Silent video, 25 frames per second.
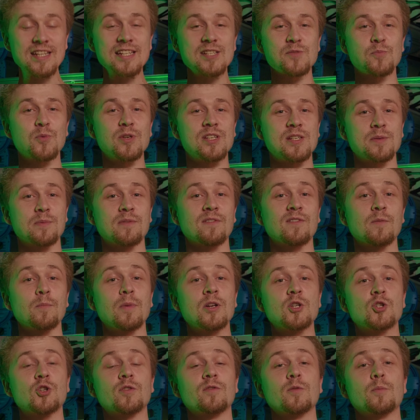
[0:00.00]
Спасибо вам
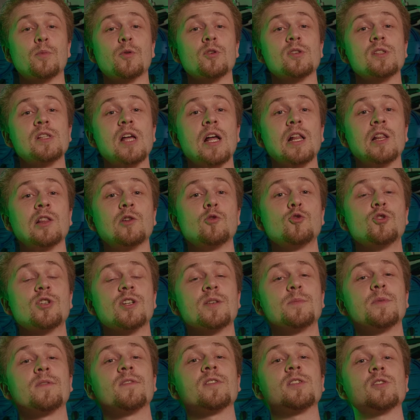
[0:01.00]
большое, вы просто лучшие,
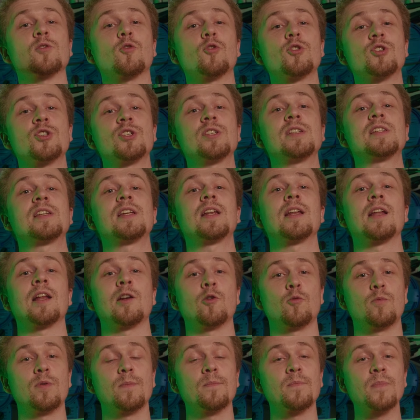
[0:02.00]
мы вас очень сильно
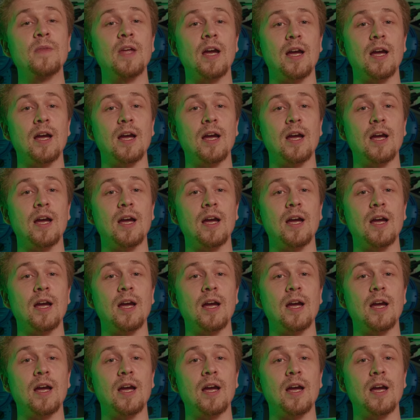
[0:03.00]
любим.